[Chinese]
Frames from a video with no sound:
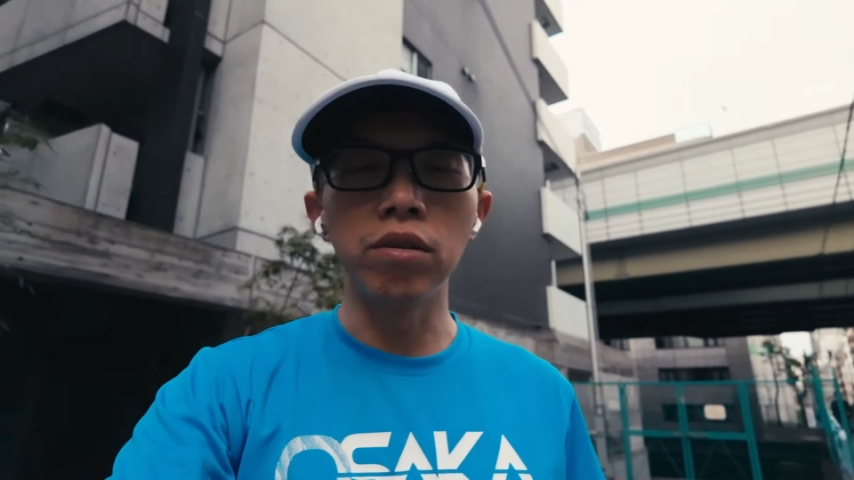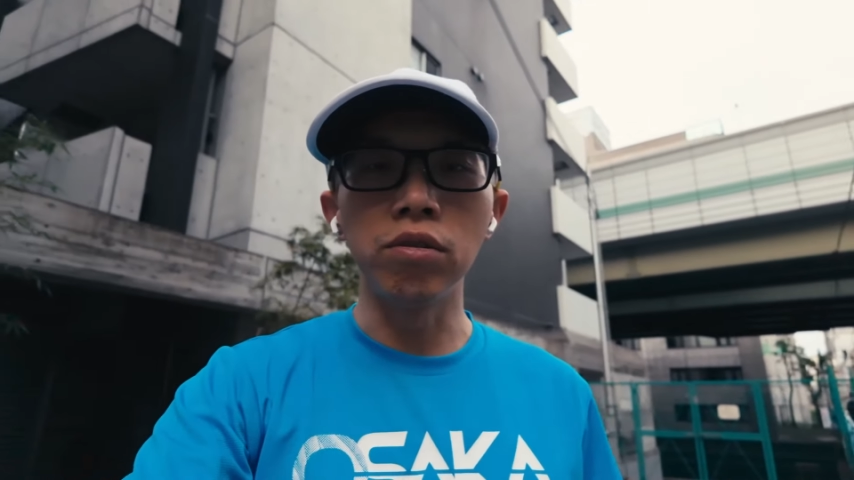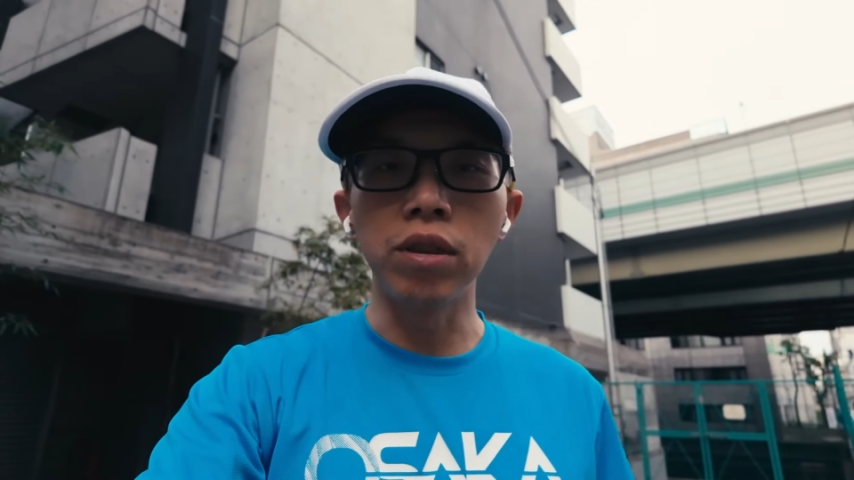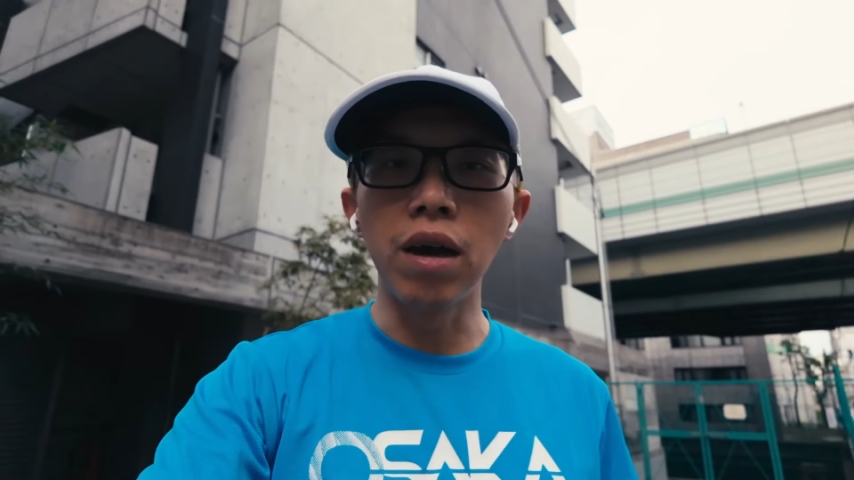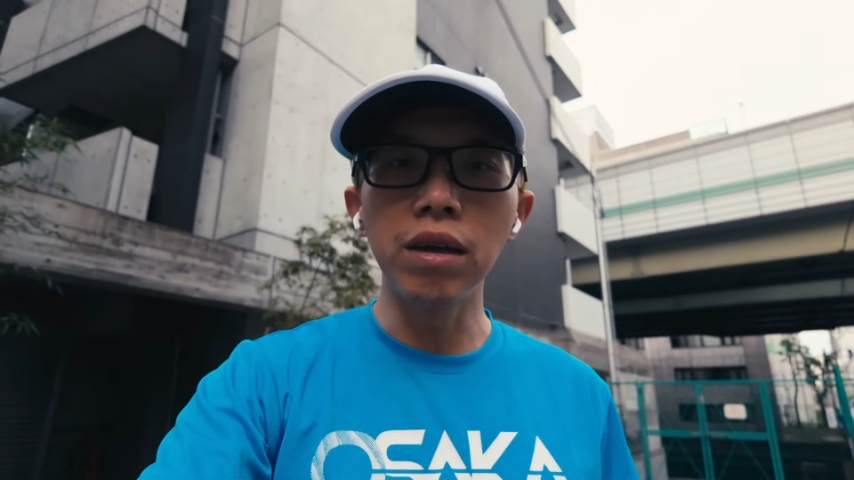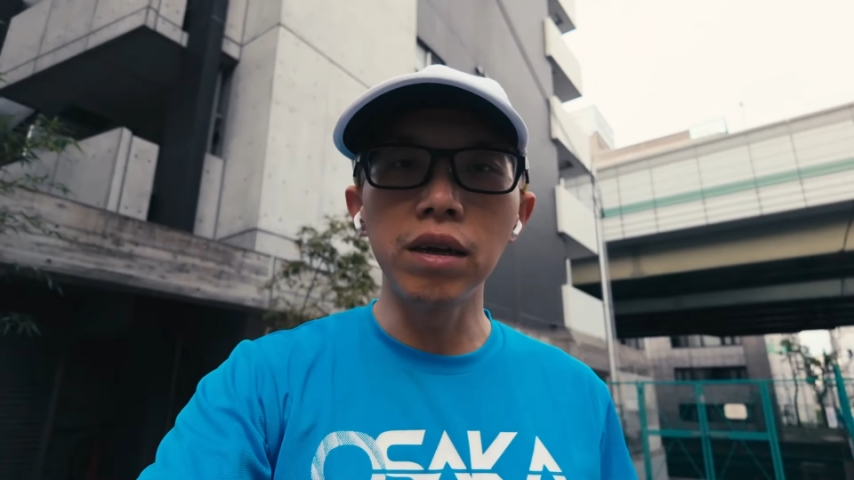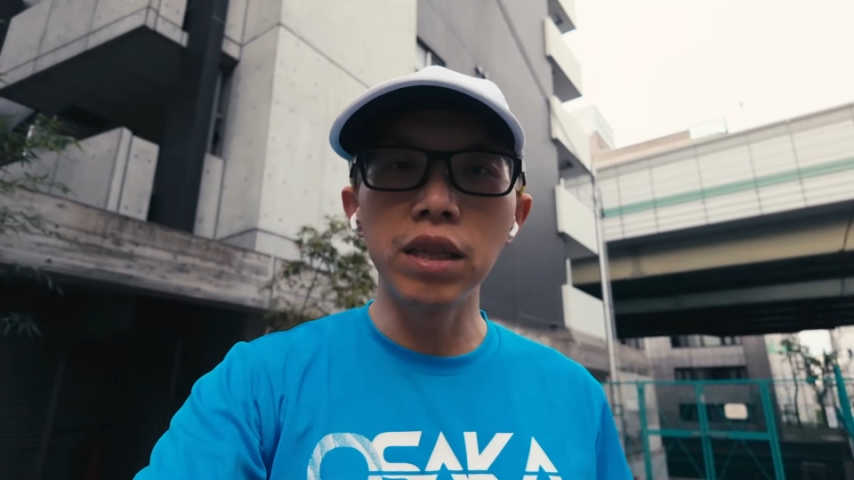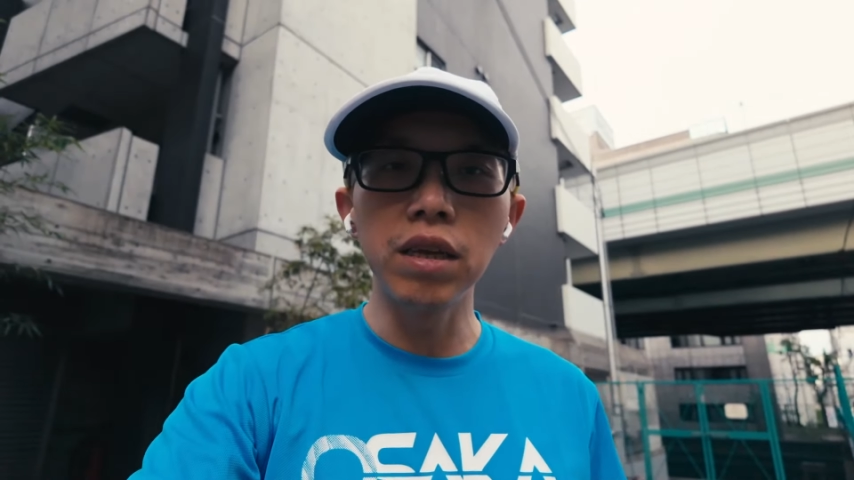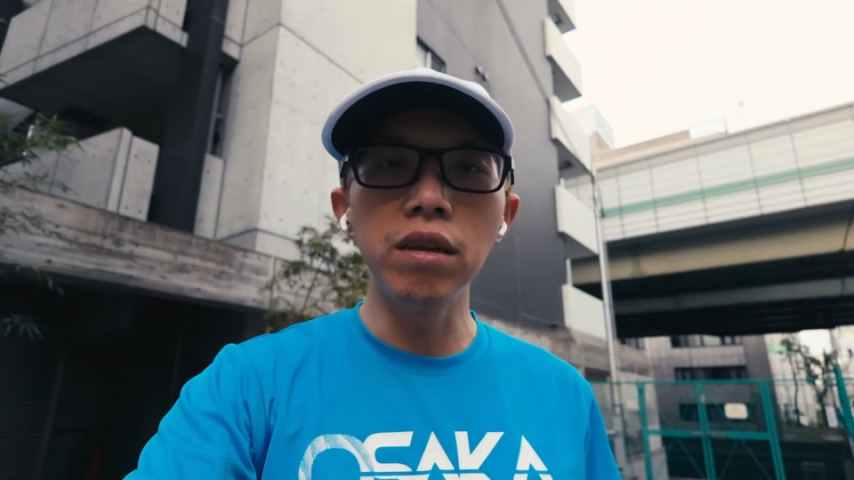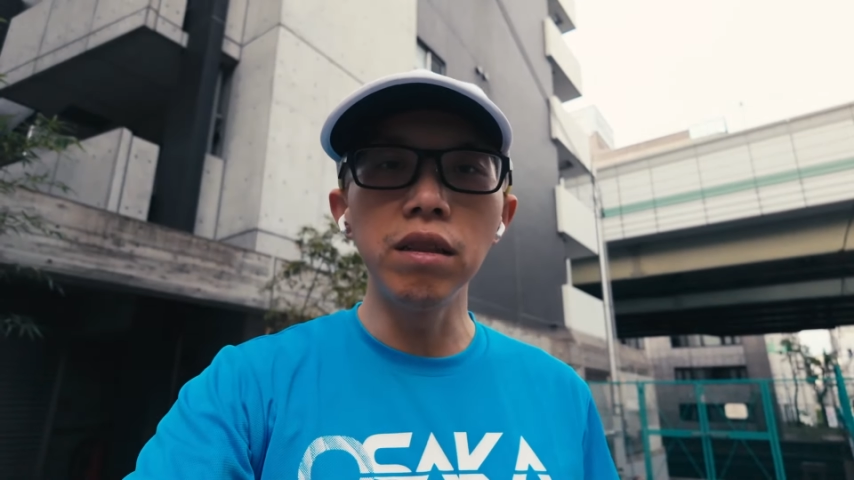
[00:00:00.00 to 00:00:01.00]
你就当一个
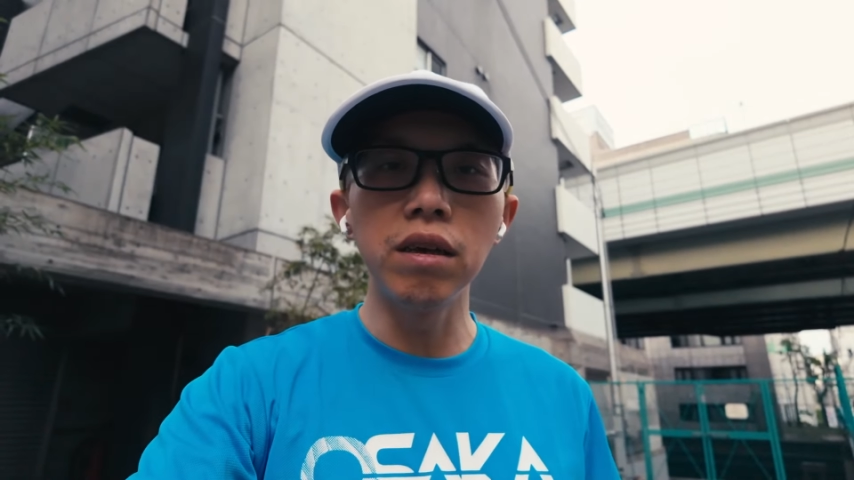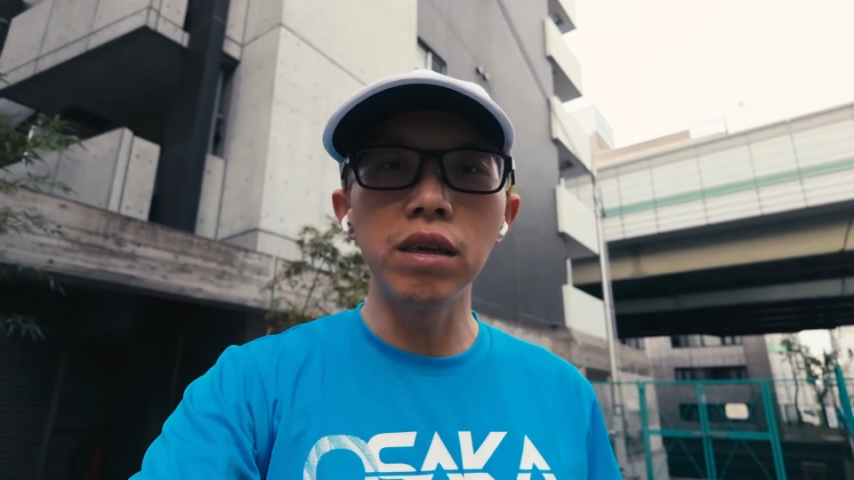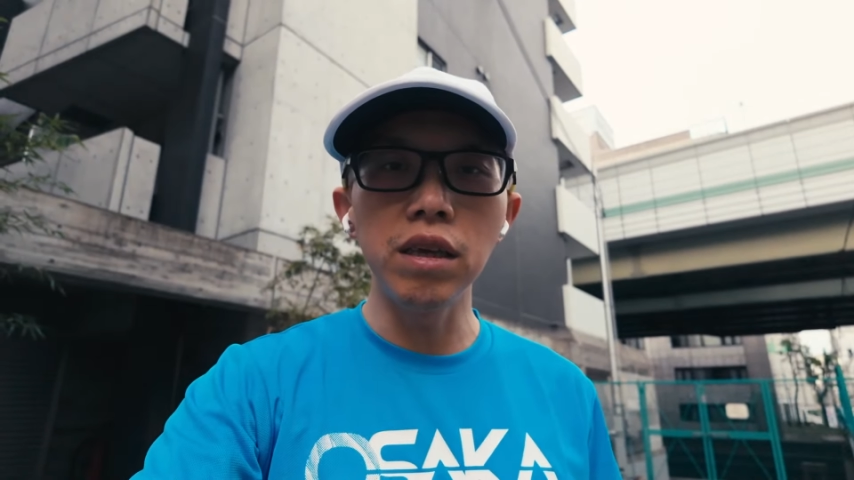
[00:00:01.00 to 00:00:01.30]
贴身的